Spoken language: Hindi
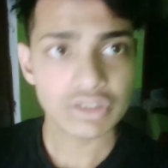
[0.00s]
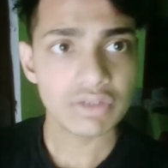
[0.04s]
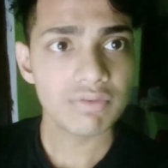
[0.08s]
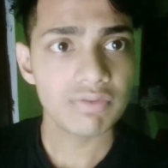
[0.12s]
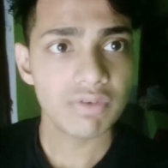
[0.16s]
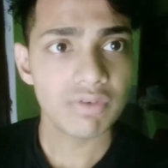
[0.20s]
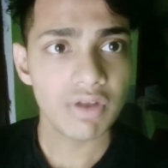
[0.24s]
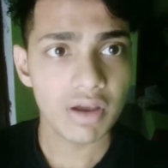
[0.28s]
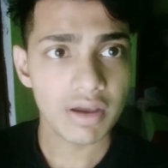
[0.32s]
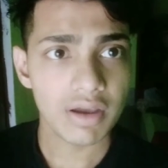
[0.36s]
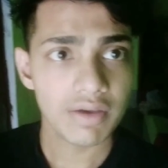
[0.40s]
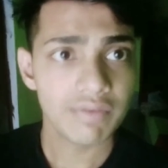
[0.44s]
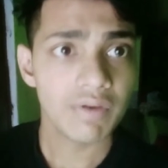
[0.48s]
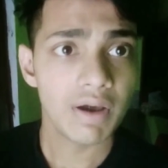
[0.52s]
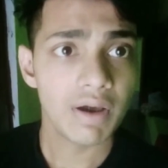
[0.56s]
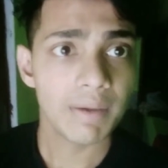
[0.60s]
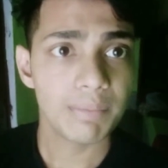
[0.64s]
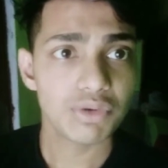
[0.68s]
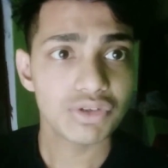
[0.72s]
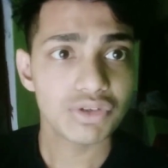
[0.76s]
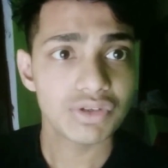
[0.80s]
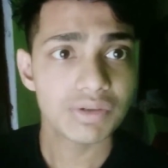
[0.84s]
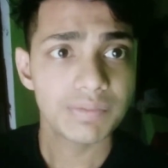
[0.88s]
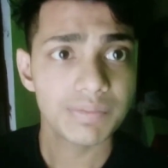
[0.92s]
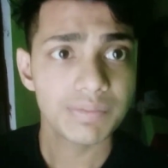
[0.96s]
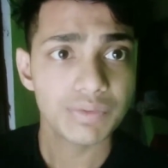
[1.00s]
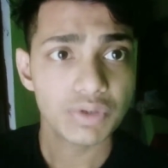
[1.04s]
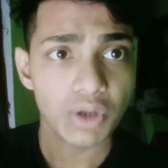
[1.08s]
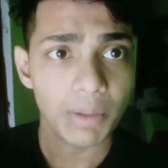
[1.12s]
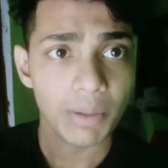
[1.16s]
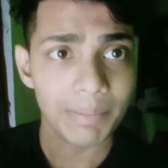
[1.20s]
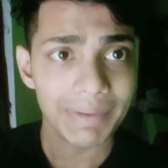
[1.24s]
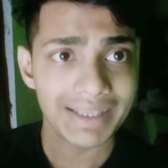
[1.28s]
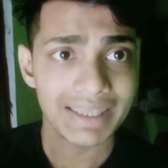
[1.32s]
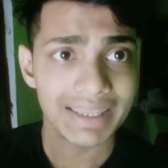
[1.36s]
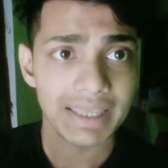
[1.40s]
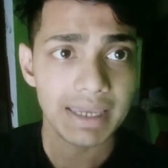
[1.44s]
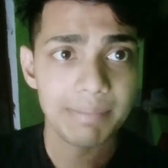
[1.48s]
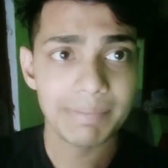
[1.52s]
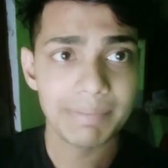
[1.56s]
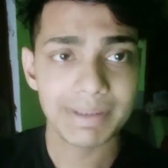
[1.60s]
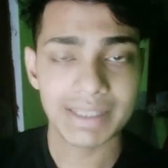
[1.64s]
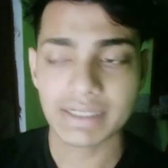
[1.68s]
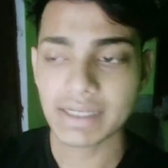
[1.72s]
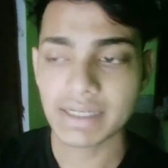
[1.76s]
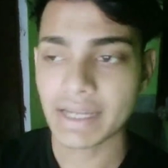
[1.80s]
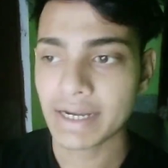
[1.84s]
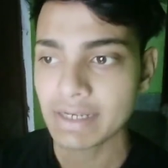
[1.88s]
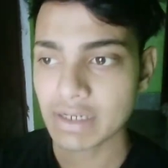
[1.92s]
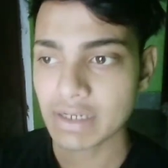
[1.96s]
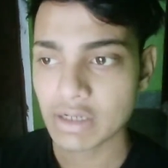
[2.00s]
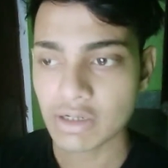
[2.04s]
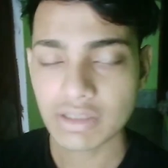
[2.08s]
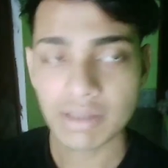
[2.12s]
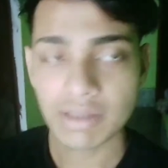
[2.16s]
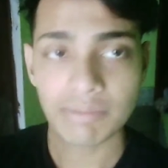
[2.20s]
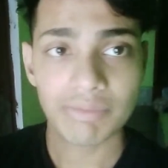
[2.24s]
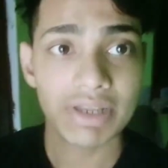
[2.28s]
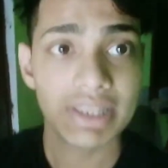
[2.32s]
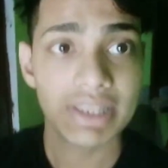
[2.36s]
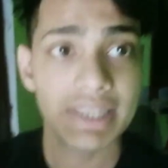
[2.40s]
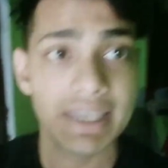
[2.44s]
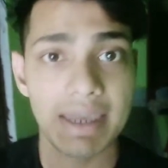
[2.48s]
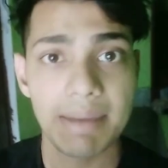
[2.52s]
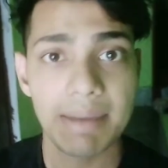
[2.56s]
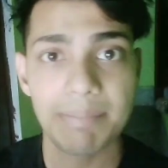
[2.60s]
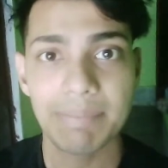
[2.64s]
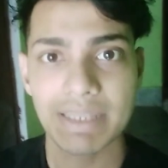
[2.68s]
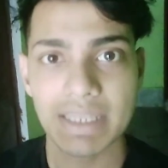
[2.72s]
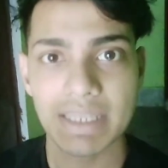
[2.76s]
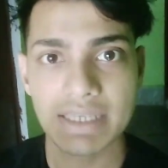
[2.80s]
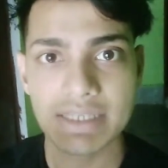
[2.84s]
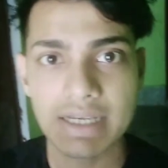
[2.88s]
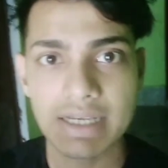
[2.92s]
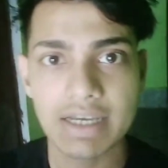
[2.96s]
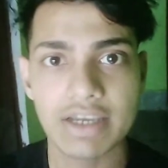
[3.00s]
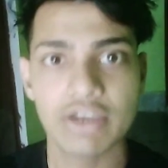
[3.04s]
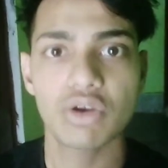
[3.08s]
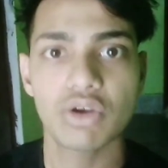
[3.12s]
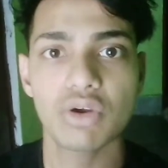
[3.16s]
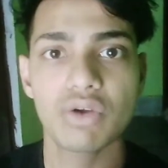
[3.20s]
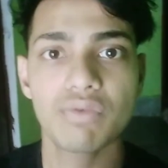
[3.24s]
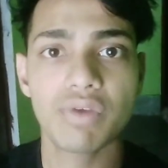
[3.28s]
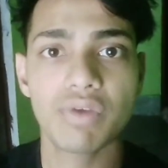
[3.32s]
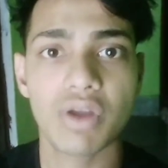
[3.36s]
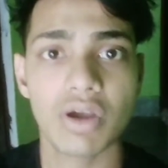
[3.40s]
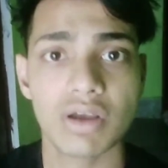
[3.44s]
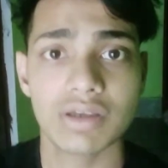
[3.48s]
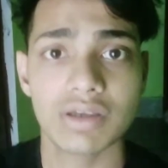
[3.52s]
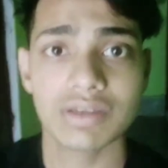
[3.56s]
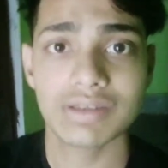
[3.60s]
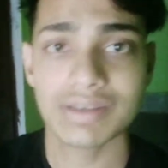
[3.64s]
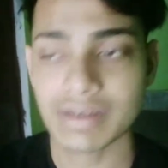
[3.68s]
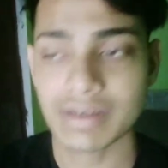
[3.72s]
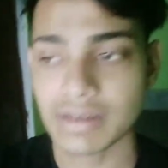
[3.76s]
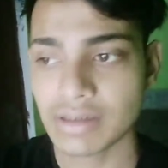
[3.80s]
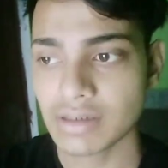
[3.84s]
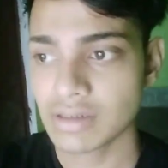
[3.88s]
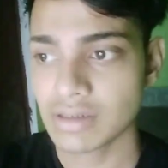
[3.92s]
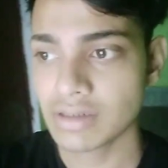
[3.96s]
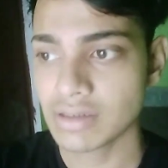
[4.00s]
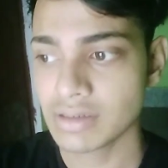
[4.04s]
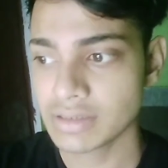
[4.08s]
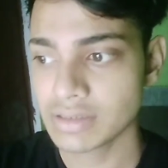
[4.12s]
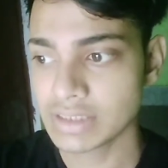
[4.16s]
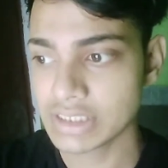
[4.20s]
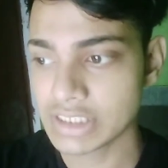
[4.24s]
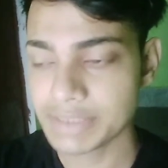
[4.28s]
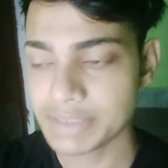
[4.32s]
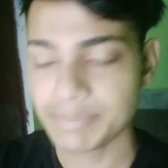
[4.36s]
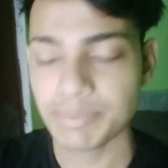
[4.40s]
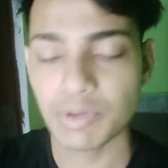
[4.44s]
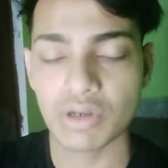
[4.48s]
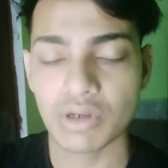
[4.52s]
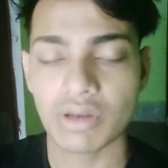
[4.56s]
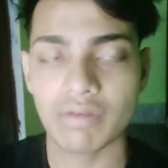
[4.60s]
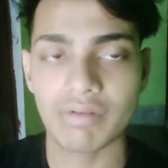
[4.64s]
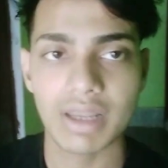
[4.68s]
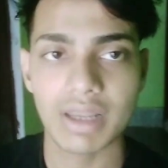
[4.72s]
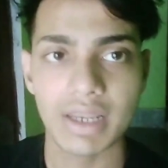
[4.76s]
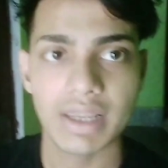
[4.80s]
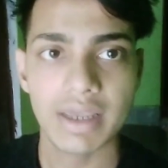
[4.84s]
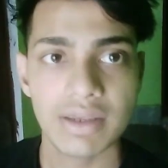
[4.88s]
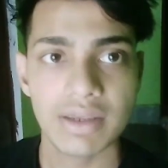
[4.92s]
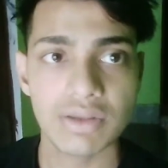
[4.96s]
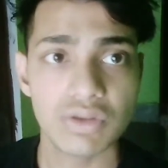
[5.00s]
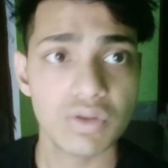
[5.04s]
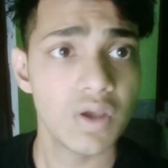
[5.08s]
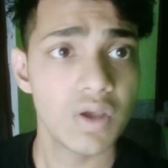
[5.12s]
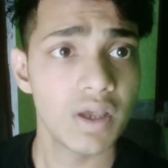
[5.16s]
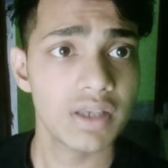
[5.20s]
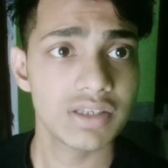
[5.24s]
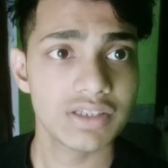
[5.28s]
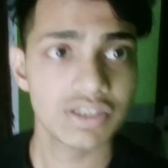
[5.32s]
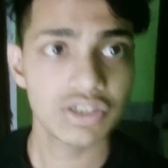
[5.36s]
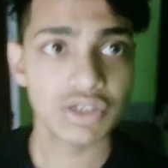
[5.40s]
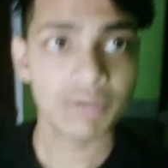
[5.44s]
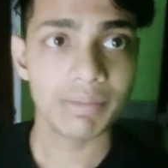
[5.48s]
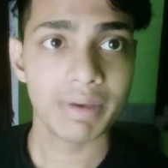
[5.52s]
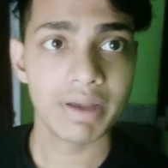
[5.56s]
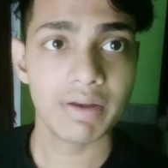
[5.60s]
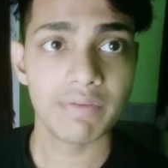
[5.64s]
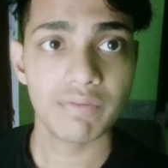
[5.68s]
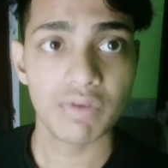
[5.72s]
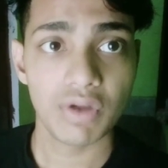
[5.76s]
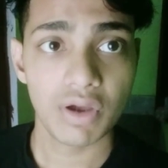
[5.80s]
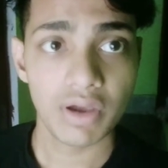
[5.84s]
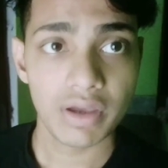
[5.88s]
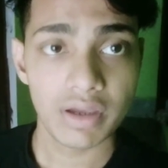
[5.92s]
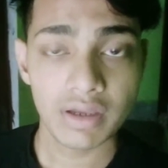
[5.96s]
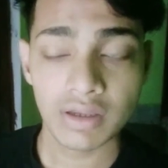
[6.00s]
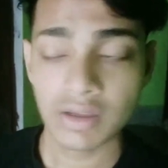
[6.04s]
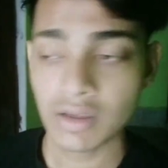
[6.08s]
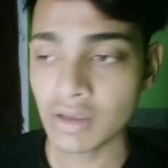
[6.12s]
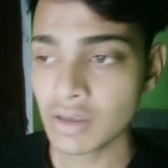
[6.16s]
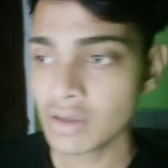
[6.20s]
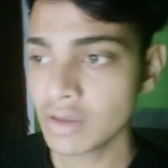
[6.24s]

का जो ब्लॉग है वो आपको टॉपिक देख के पता टाइटल और थमले देख के पता ही लग गया होगा ब्लॉग किस चीज़ पर होने वाला है तो आज का जो हमारा ब्लॉग है